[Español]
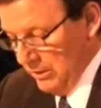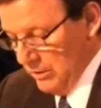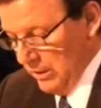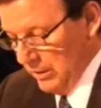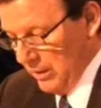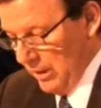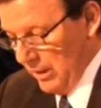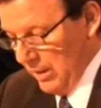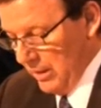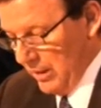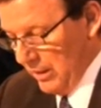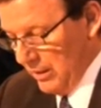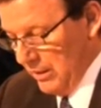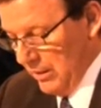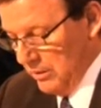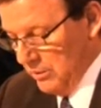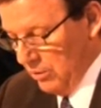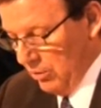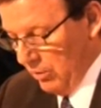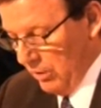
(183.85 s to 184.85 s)
Se tiene
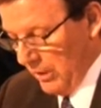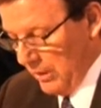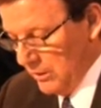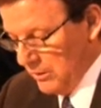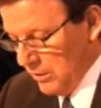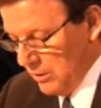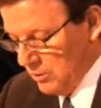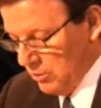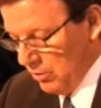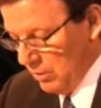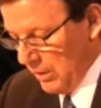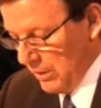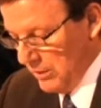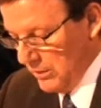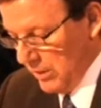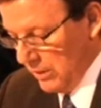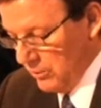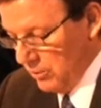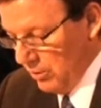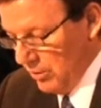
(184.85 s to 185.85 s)
registro de que estas
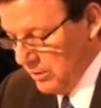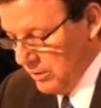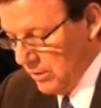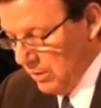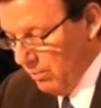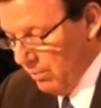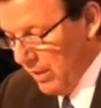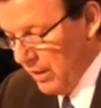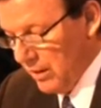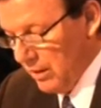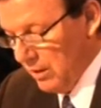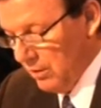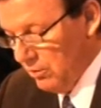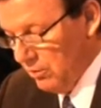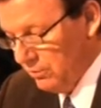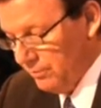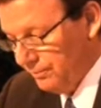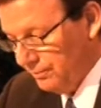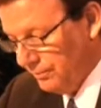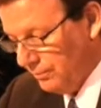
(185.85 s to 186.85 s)
organizaciones en
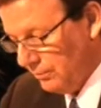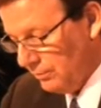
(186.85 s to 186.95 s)
México